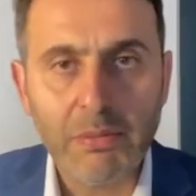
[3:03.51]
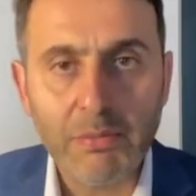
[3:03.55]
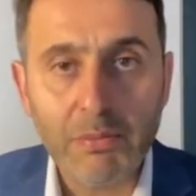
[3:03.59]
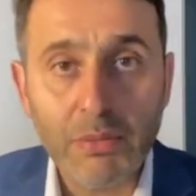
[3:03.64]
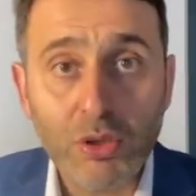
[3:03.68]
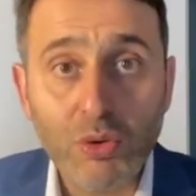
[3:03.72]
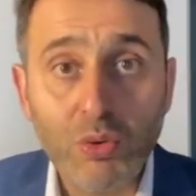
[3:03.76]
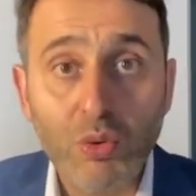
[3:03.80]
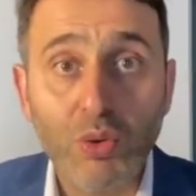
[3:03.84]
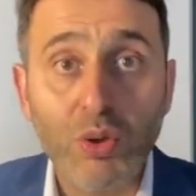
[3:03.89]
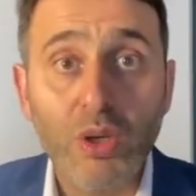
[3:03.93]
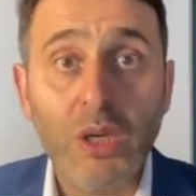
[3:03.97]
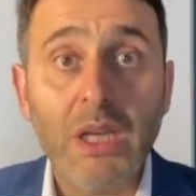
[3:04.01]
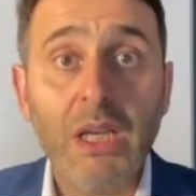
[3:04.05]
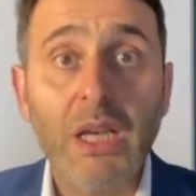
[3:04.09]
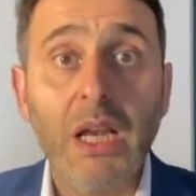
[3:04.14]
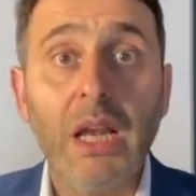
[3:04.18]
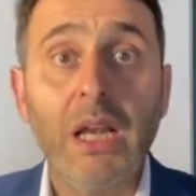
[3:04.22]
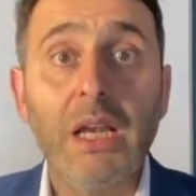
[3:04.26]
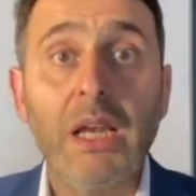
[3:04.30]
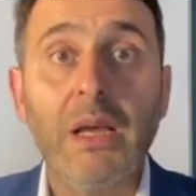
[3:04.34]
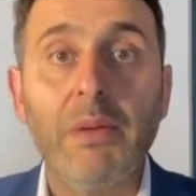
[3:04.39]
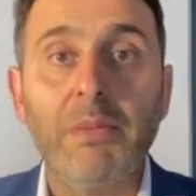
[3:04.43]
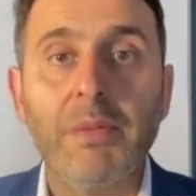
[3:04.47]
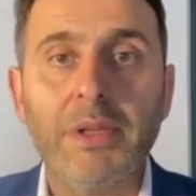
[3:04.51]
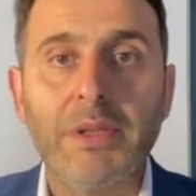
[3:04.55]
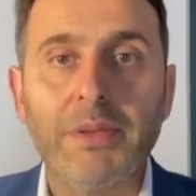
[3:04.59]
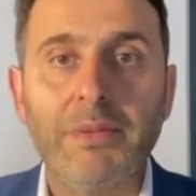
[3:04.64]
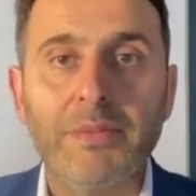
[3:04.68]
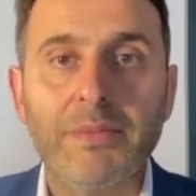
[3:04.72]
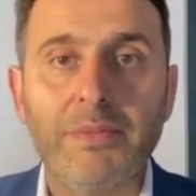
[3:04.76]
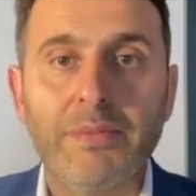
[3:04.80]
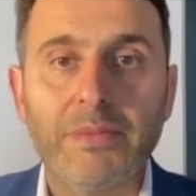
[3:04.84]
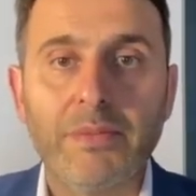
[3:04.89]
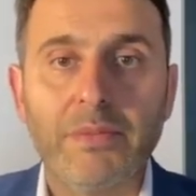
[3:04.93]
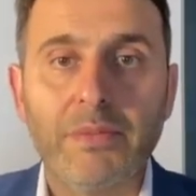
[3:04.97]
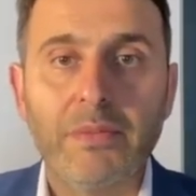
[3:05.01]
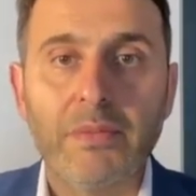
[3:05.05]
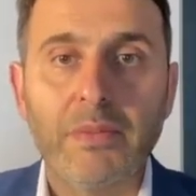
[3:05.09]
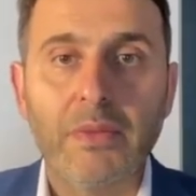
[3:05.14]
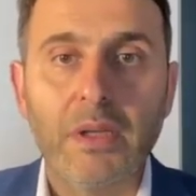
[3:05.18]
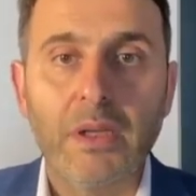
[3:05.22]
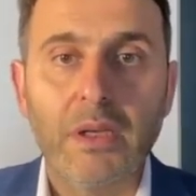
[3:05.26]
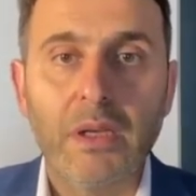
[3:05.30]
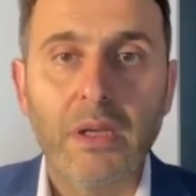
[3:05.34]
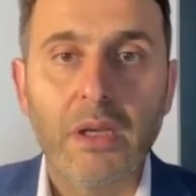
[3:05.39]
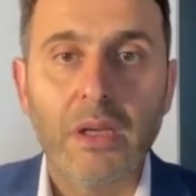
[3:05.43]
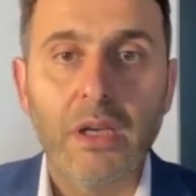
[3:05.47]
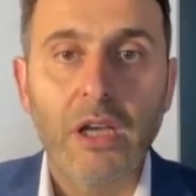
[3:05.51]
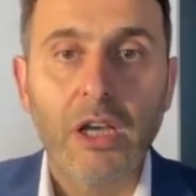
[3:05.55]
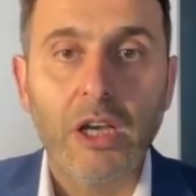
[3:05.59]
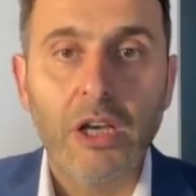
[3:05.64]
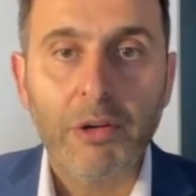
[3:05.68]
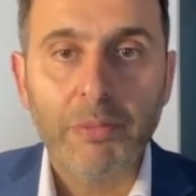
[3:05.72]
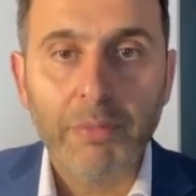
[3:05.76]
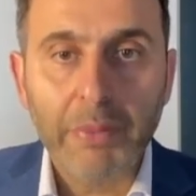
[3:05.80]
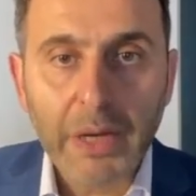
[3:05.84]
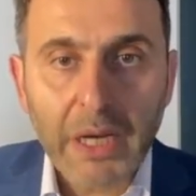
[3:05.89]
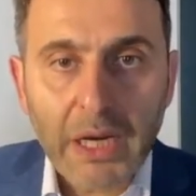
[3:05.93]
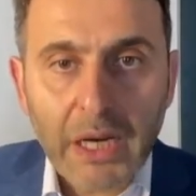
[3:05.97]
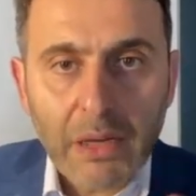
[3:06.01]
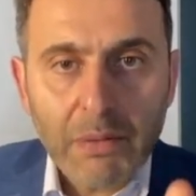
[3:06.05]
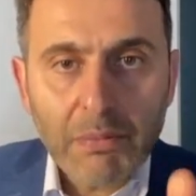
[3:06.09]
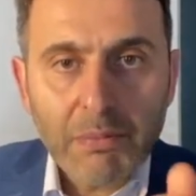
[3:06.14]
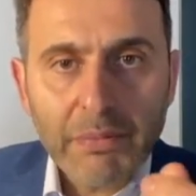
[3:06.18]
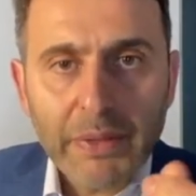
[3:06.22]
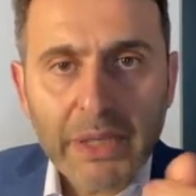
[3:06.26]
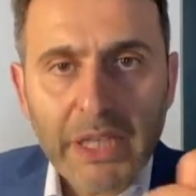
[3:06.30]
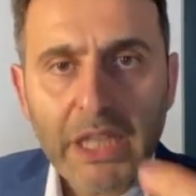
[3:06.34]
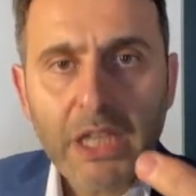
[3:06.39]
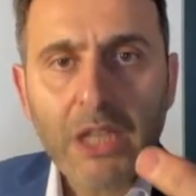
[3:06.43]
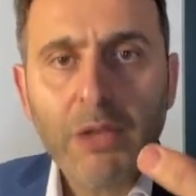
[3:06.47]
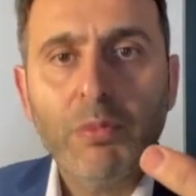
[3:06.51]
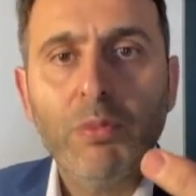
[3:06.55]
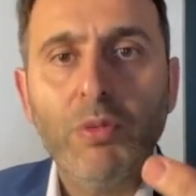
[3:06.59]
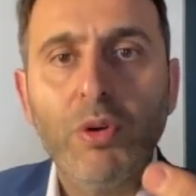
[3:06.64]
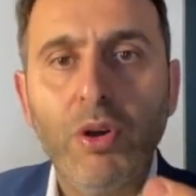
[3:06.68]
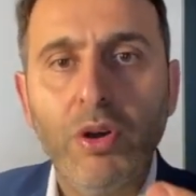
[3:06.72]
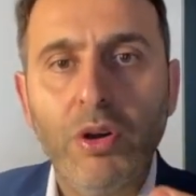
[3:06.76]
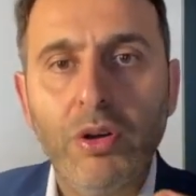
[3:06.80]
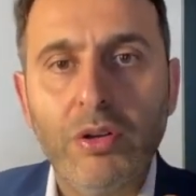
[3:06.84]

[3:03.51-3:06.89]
Bir türlü ilerleyemedim. Param birikmiyor.